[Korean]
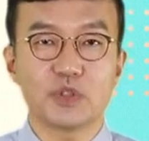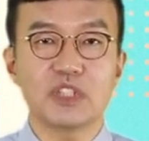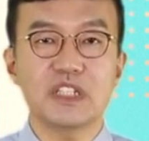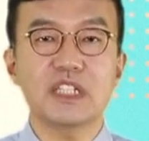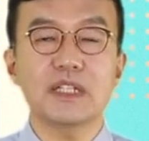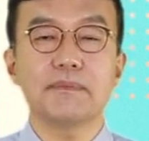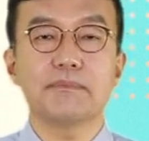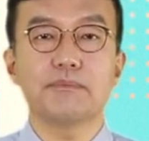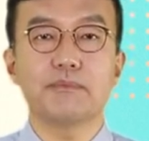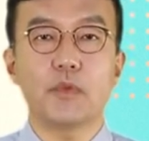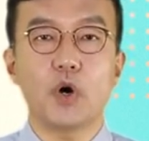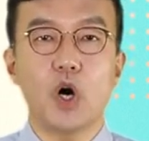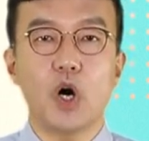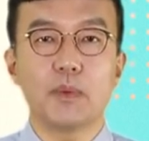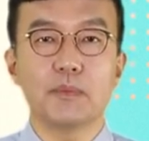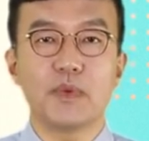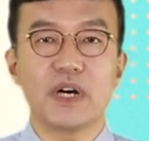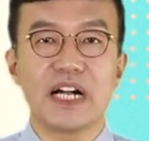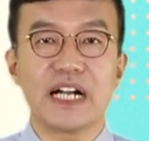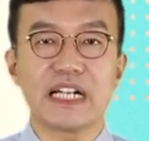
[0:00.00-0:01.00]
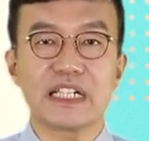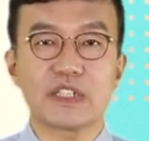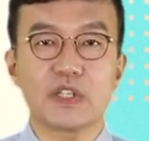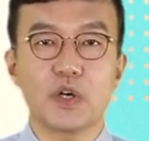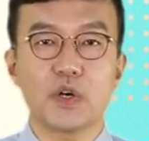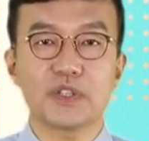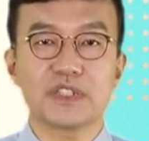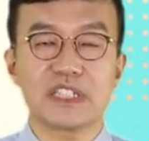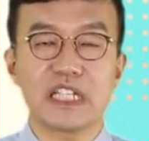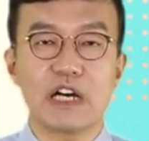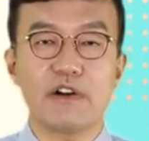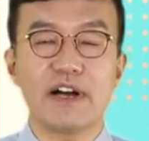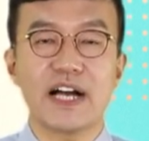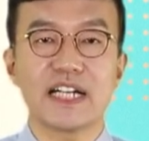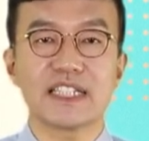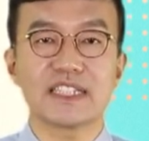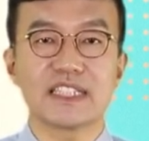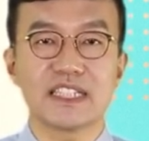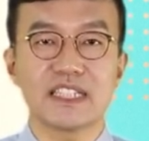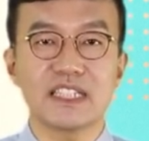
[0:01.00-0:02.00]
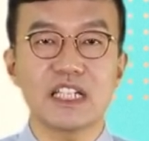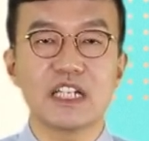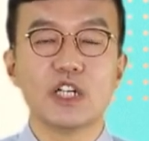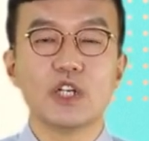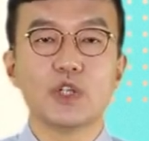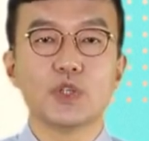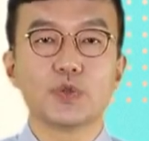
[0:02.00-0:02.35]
또는 뭐 뭐 할 것이다와 같은